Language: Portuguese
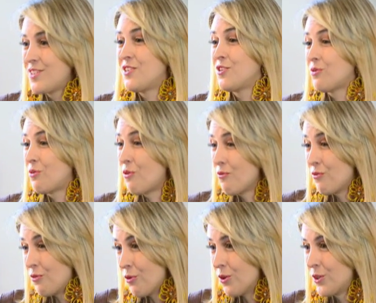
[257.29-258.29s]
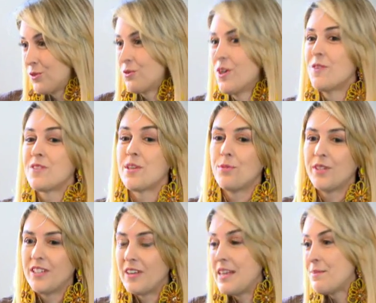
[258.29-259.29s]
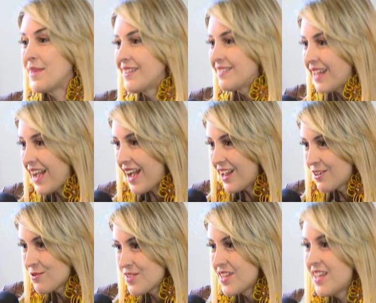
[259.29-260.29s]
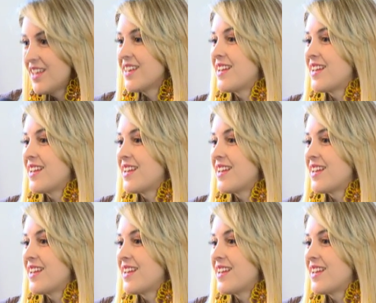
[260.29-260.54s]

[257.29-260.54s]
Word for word: sentindo conforto, você podendo alimentá-los,